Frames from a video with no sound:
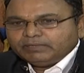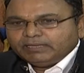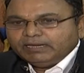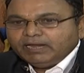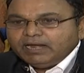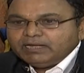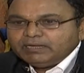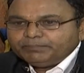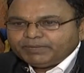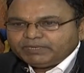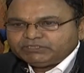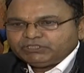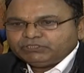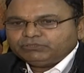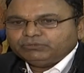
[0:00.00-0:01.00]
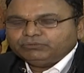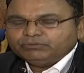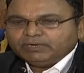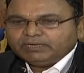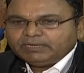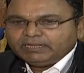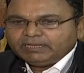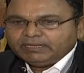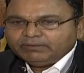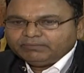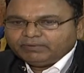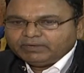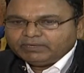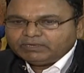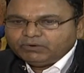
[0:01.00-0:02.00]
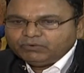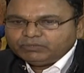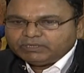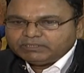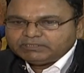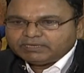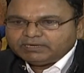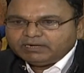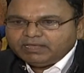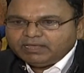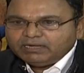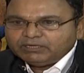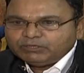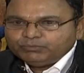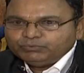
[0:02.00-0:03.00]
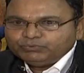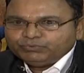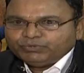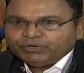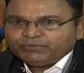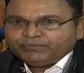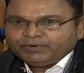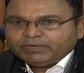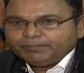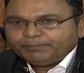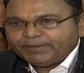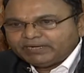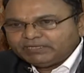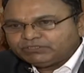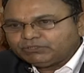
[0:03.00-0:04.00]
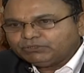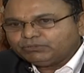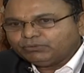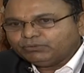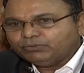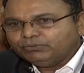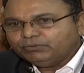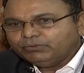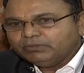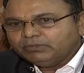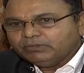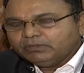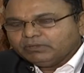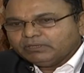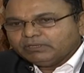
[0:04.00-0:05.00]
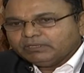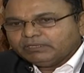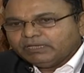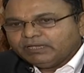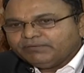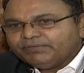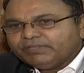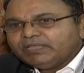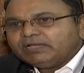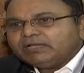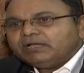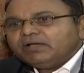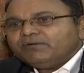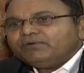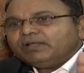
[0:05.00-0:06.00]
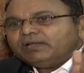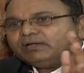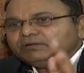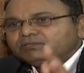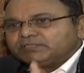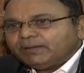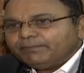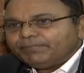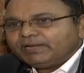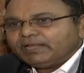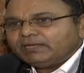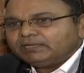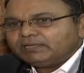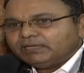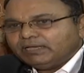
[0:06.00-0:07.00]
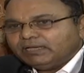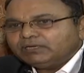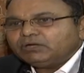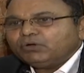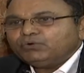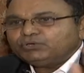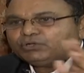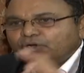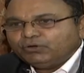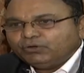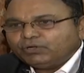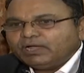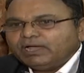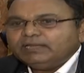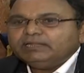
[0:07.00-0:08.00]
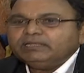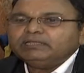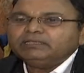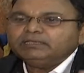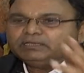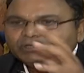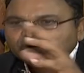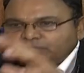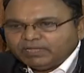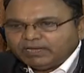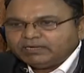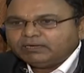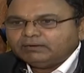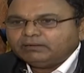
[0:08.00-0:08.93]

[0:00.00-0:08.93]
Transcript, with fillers: ఎలాంటి పరిస్థితులు అంటే ఎన్కౌంటర్ జరగడానికి ముందు ఉన్నటువంటి పరిస్థితులు ఏ విధంగా వాళ్ళను చంపడానికి ఎన్కౌంటర్లో కానీ ఇంకో దాని